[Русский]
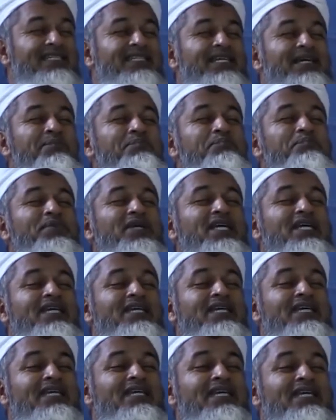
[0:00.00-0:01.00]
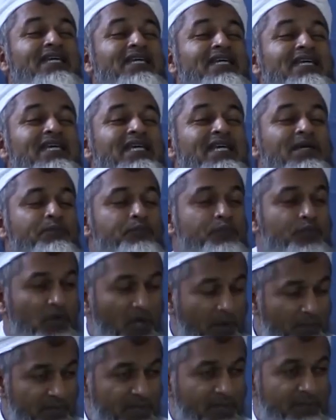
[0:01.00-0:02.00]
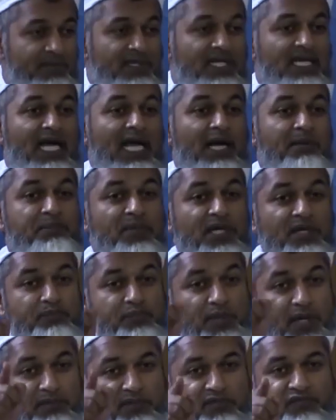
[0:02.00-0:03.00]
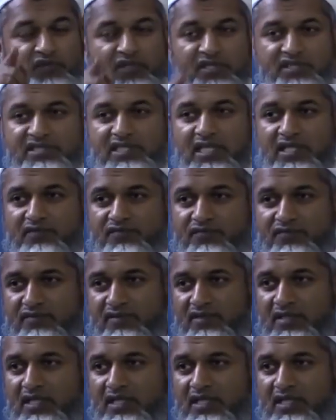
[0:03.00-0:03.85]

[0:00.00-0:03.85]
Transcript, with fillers: ты большие проблемы наживаешь. Проблемы себе создаешь.